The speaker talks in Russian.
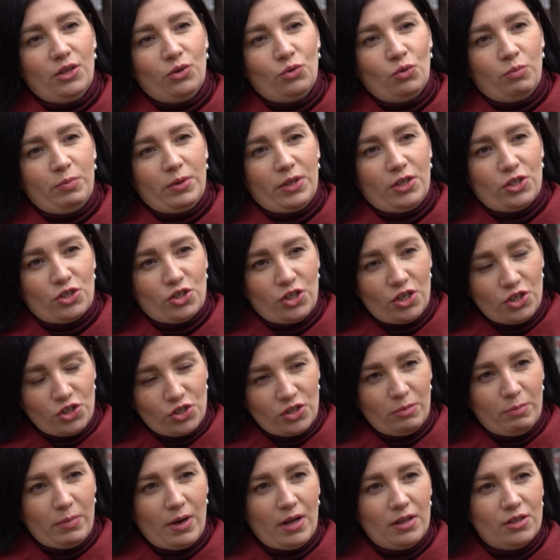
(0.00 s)
группы
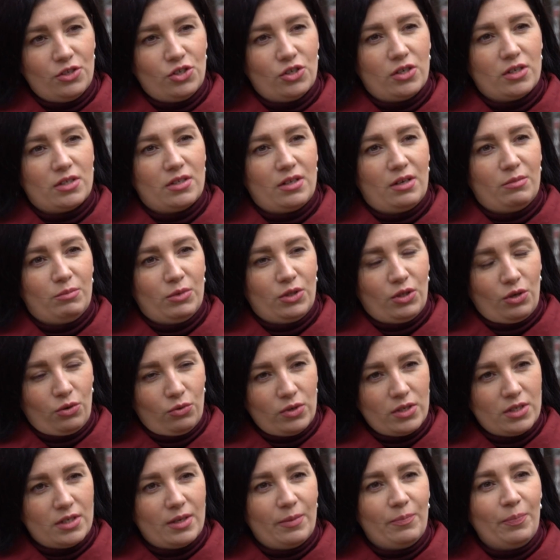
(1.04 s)
кишечной палочка,
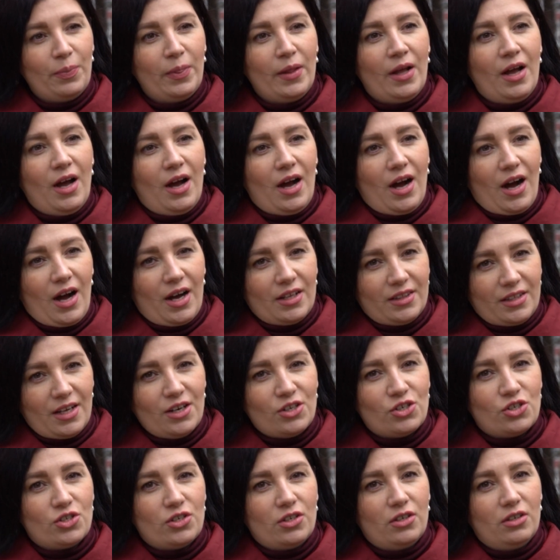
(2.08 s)
сальмонеллеза, а
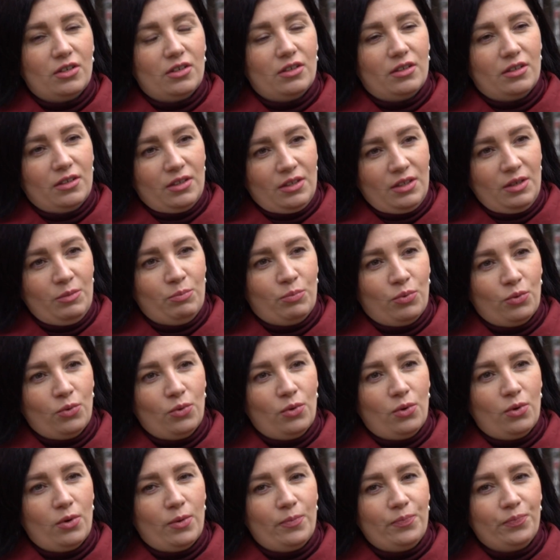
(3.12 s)
также и
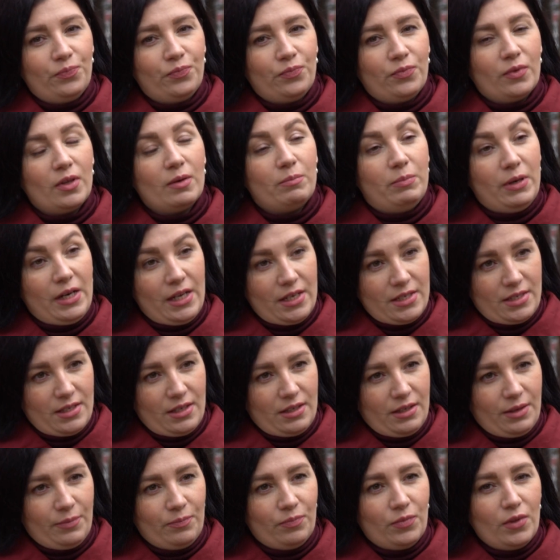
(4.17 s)
по
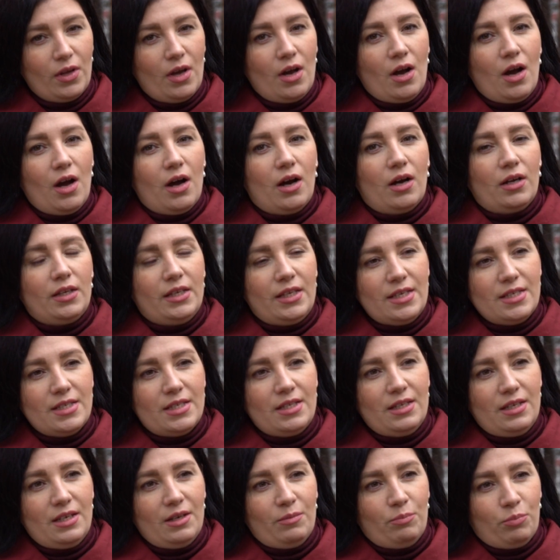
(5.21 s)
плесени.
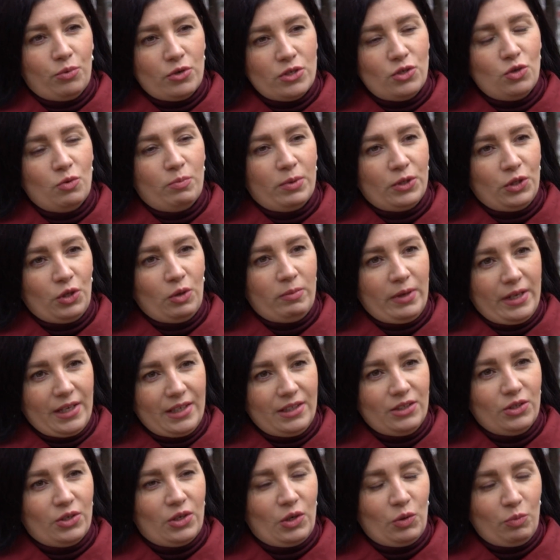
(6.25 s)
Если после
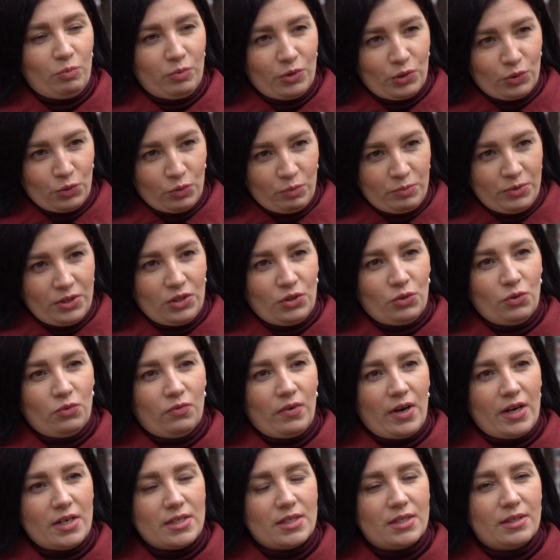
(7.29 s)
употребления клубники у
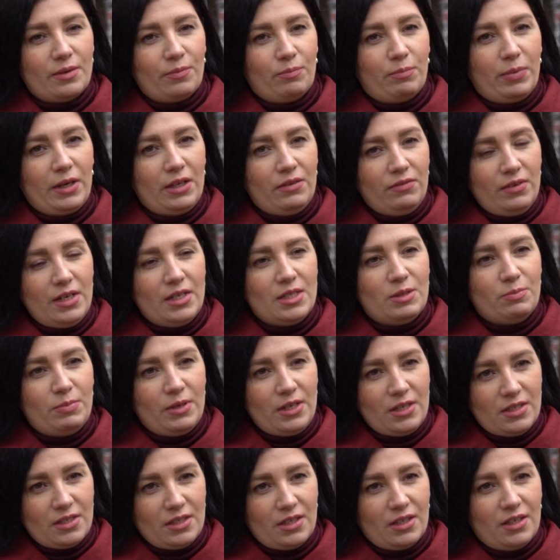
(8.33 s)
вас появились
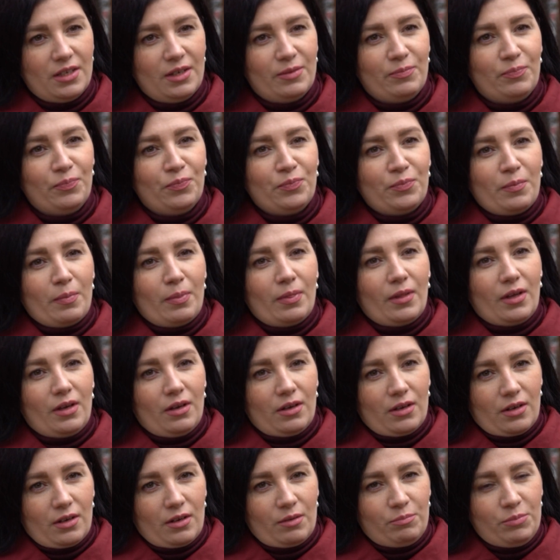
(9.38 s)
признаки
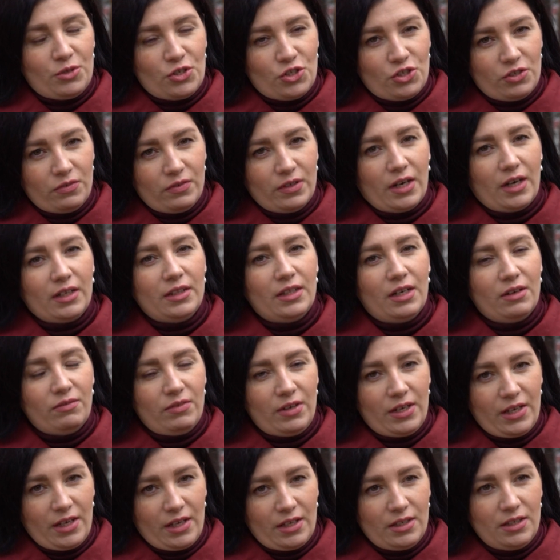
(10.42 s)
э, пищевых
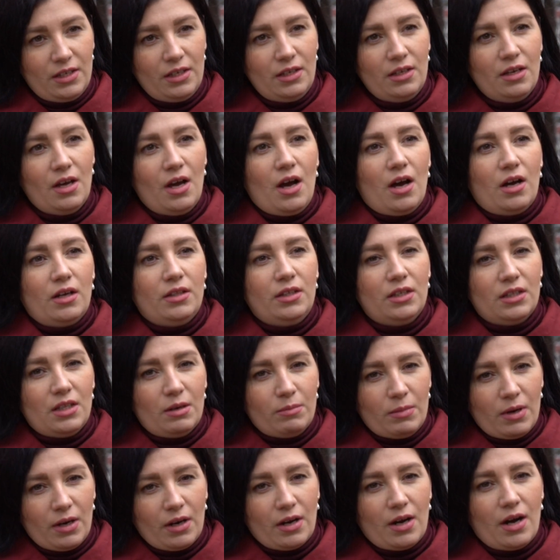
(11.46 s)
отравлений,
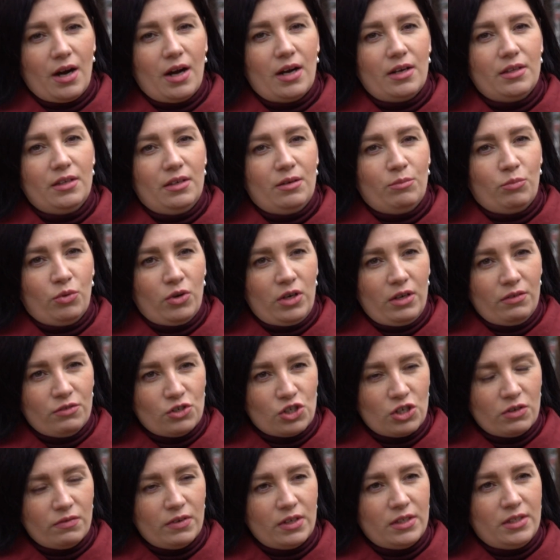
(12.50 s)
недомоганий, боли в
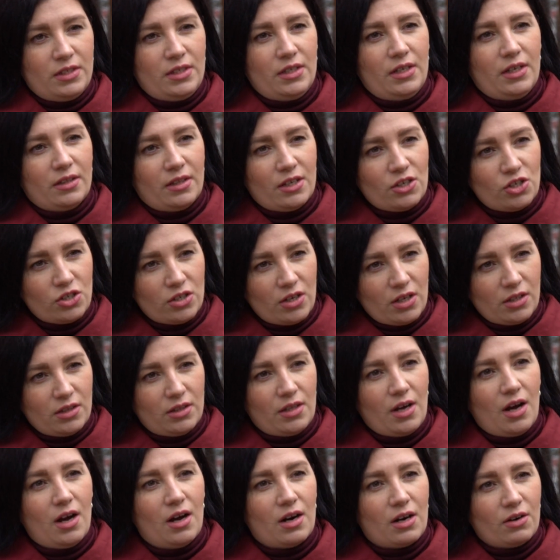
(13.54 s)
животе,
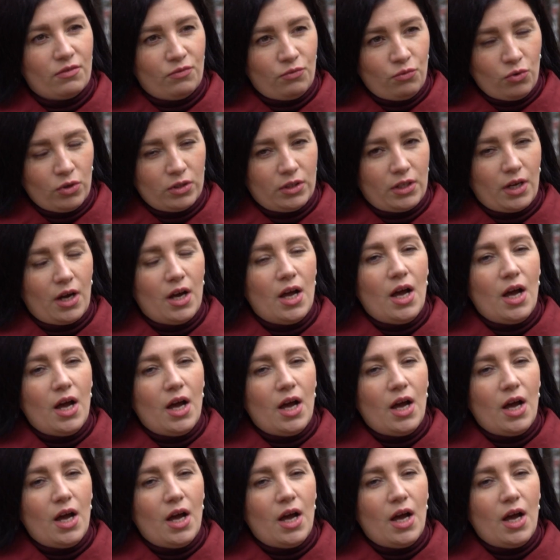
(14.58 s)
тошнота, рвота,